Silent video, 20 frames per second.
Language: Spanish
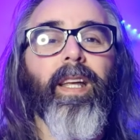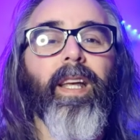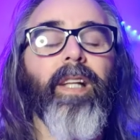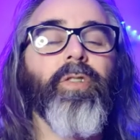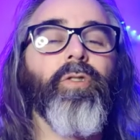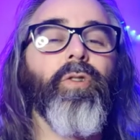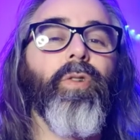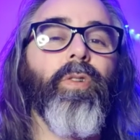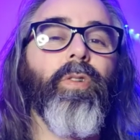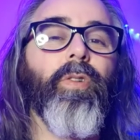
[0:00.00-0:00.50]

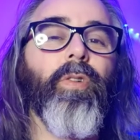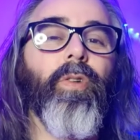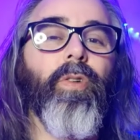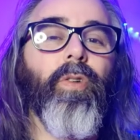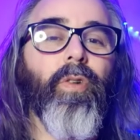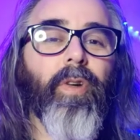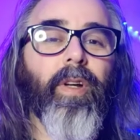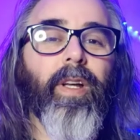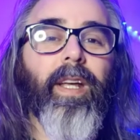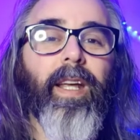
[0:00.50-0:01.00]
Eso
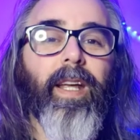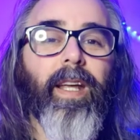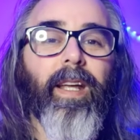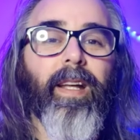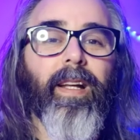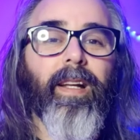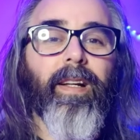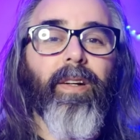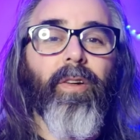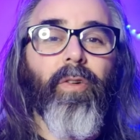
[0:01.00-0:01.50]
lo
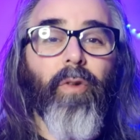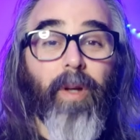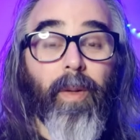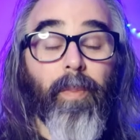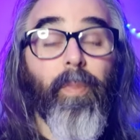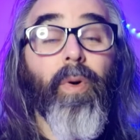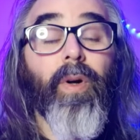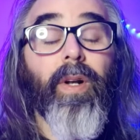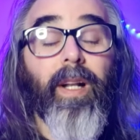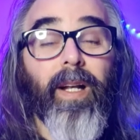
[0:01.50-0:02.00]
que, lo que
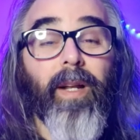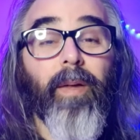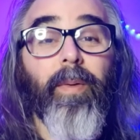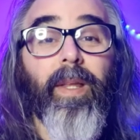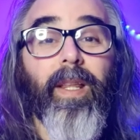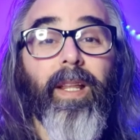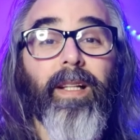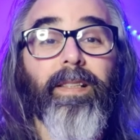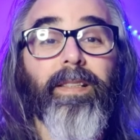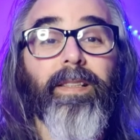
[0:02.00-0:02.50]
pone en
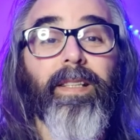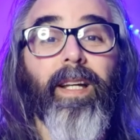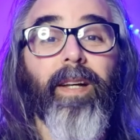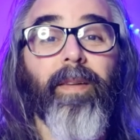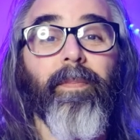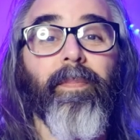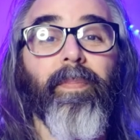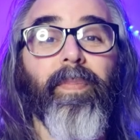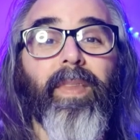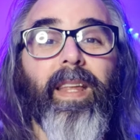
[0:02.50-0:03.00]
evidencia
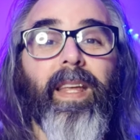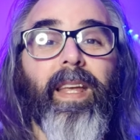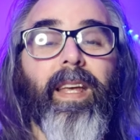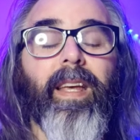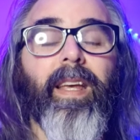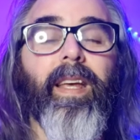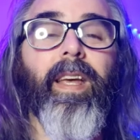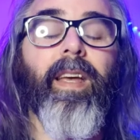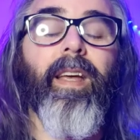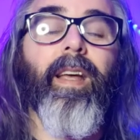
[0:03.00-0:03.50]

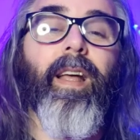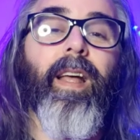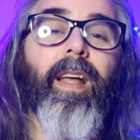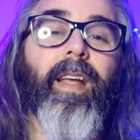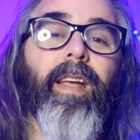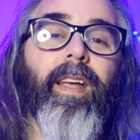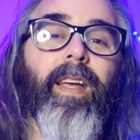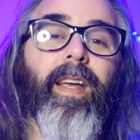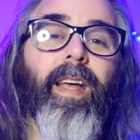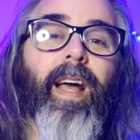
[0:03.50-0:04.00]
es que
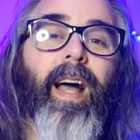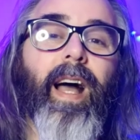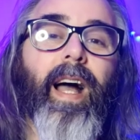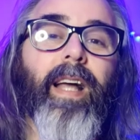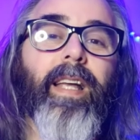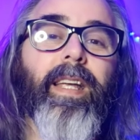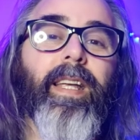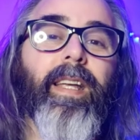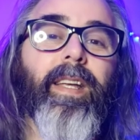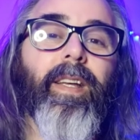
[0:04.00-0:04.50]
eh,
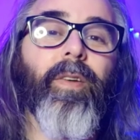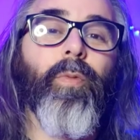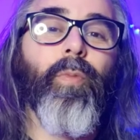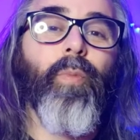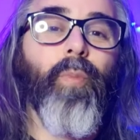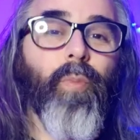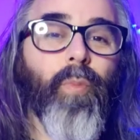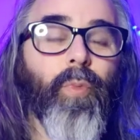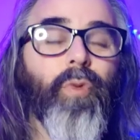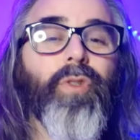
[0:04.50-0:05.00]
hay
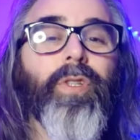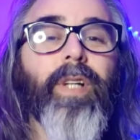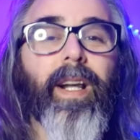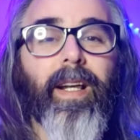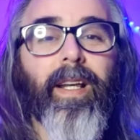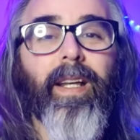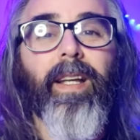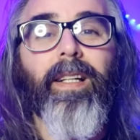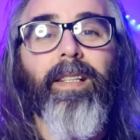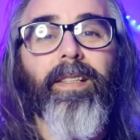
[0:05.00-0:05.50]
mucha
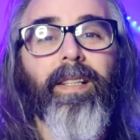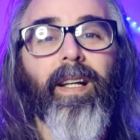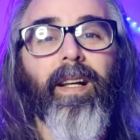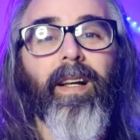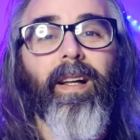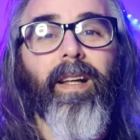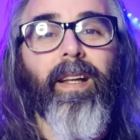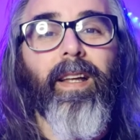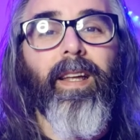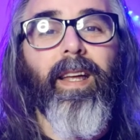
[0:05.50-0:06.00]

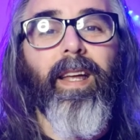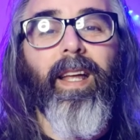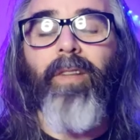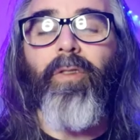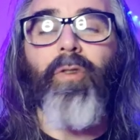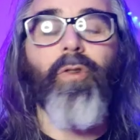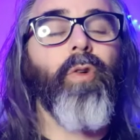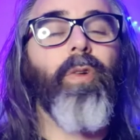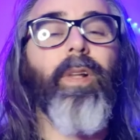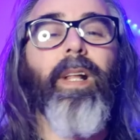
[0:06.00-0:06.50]
riqueza
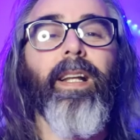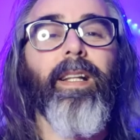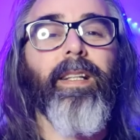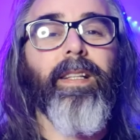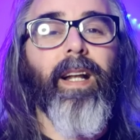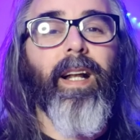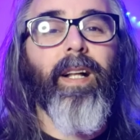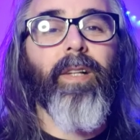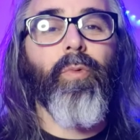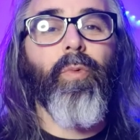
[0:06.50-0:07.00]
en toda
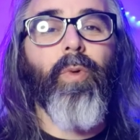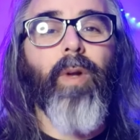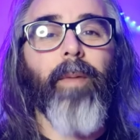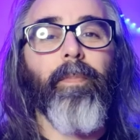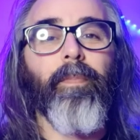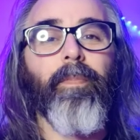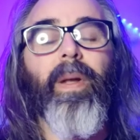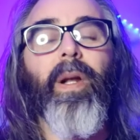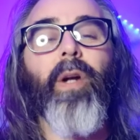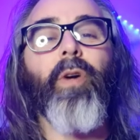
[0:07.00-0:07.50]

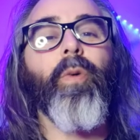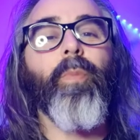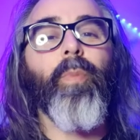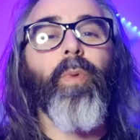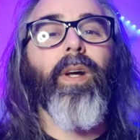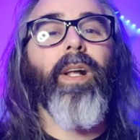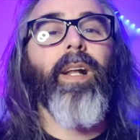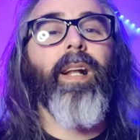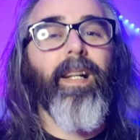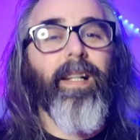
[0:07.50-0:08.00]
literatura, pero no
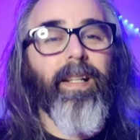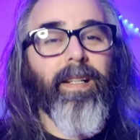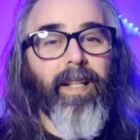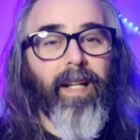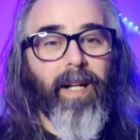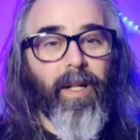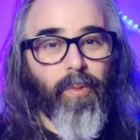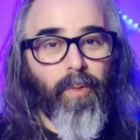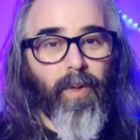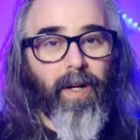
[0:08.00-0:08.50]
porque la
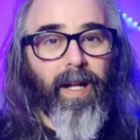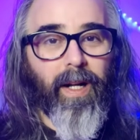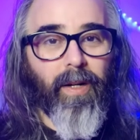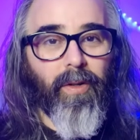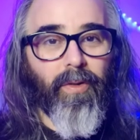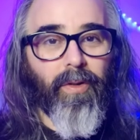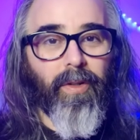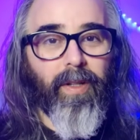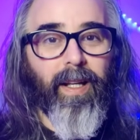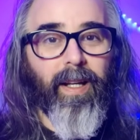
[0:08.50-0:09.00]
literatura la
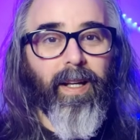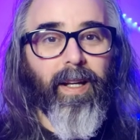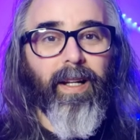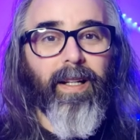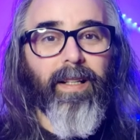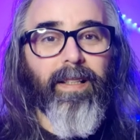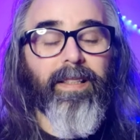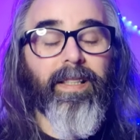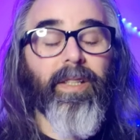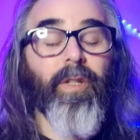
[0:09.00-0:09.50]

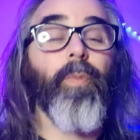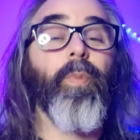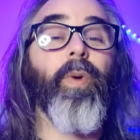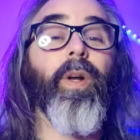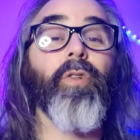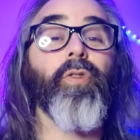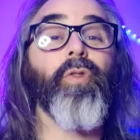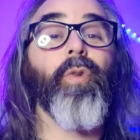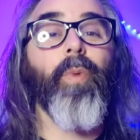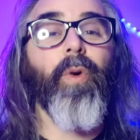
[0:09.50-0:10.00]
contenga, sino
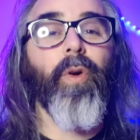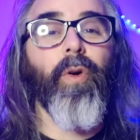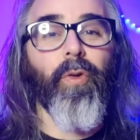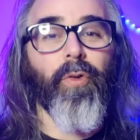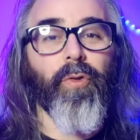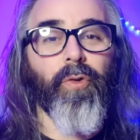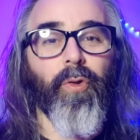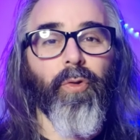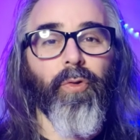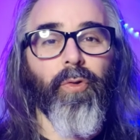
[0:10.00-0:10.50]
porque somos
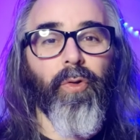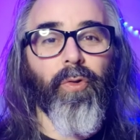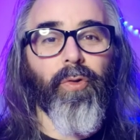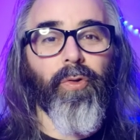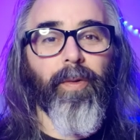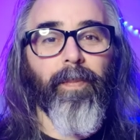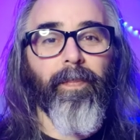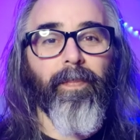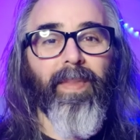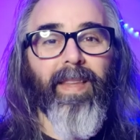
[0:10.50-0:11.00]

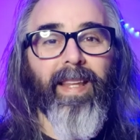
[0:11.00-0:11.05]
nosotros.